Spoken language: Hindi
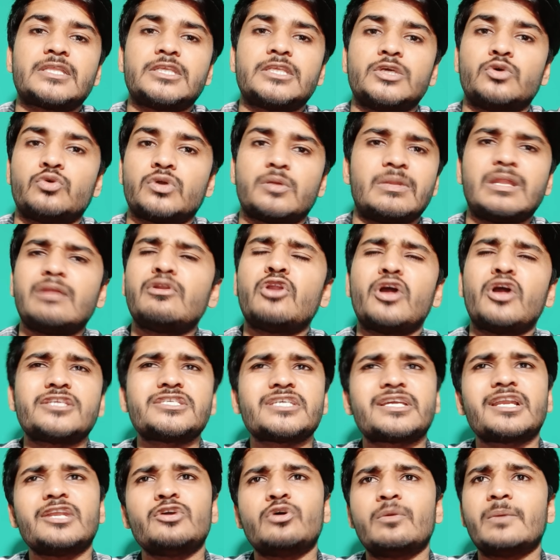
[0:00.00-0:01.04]
दिए होंगे मतलब
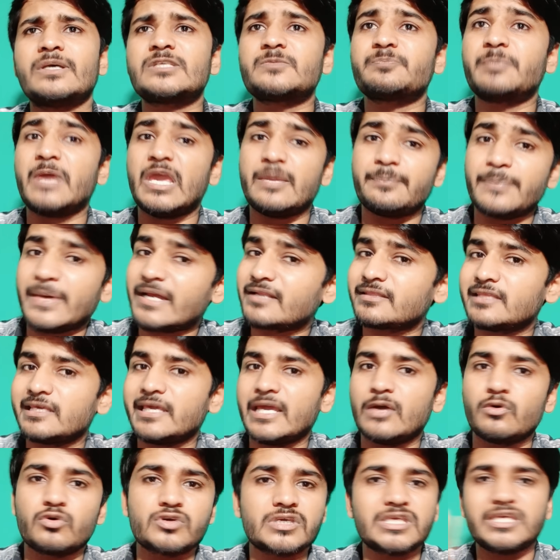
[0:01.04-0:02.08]
लॉजिकली वो बस पेपर
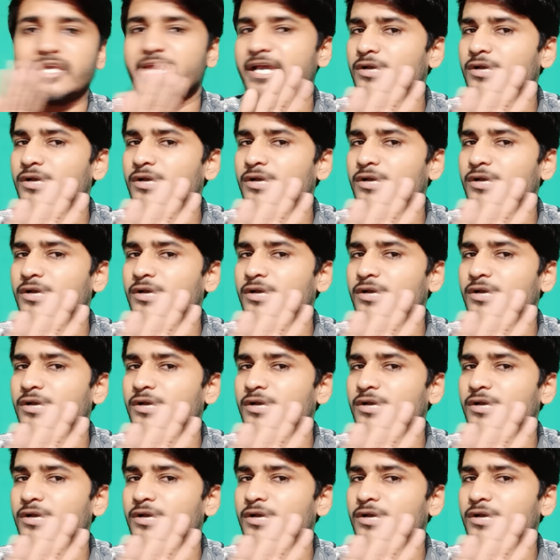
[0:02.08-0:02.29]
दिए वो किए